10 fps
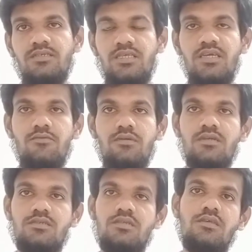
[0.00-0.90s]
சேவ்
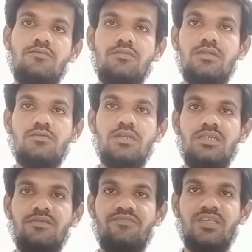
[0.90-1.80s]
லட்சத்தீவு அப்படின்னு
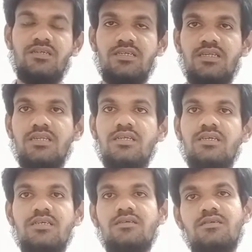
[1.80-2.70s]
சொல்லிட்டு ட்ரெண்டிங்கில்
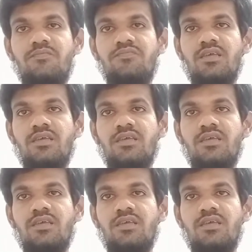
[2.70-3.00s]
இருக்குது